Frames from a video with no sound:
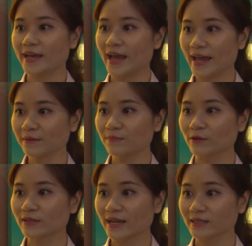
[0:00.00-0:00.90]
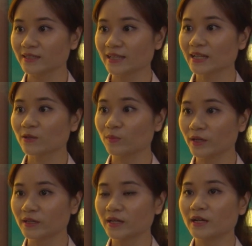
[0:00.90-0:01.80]
Cái đề án bảo tàng tương tác thông
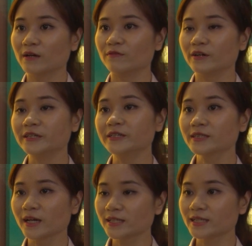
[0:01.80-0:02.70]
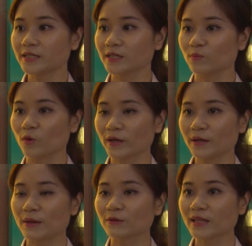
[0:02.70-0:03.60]
minh vừa hướng tới xây dựng một
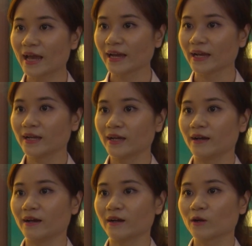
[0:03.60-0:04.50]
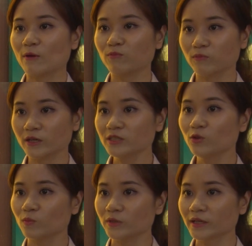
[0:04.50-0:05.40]
cái bảo tàng à, công
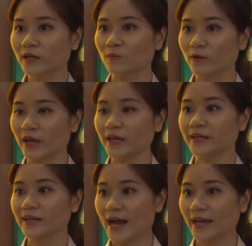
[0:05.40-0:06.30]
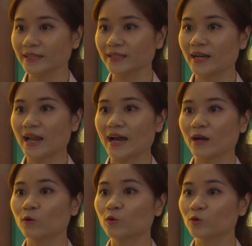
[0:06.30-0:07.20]
ứng dụng những cái công nghệ hiện đại như
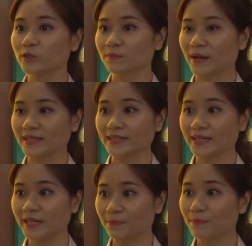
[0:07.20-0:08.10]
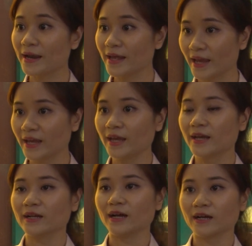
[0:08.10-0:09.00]
là khu trưng bày trải nghiệm 3D,
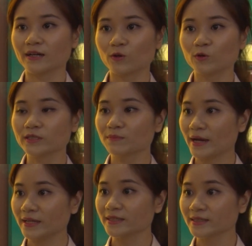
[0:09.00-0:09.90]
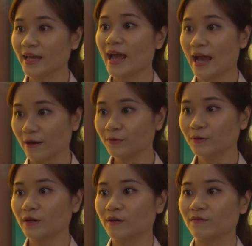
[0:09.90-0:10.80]
à, khu trưng bày thực tế ảo
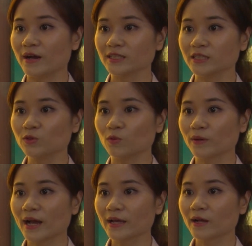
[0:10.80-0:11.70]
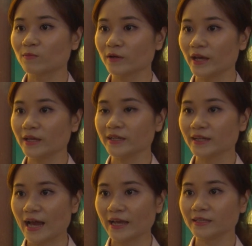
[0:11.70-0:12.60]
và sử dụng các cái công nghệ
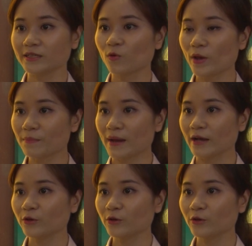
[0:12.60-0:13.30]
hiện đại như quét mã